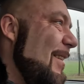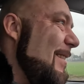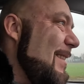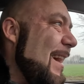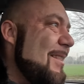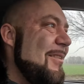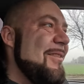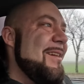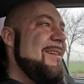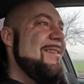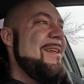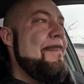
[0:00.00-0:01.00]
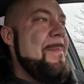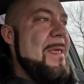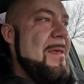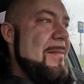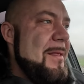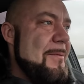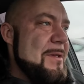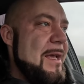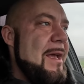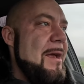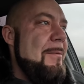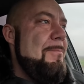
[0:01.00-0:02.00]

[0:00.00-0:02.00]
no, tak to wygląda. Dobrze,